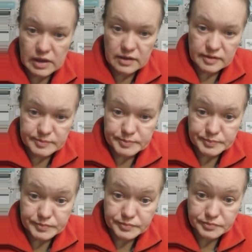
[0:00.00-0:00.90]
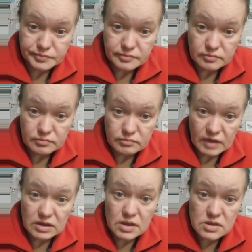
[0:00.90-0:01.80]
балета,
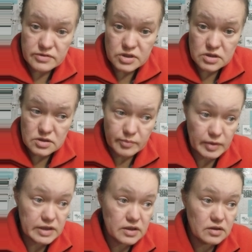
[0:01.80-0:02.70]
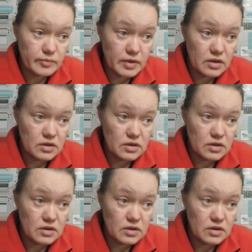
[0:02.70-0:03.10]
танцовщицам, балеринам.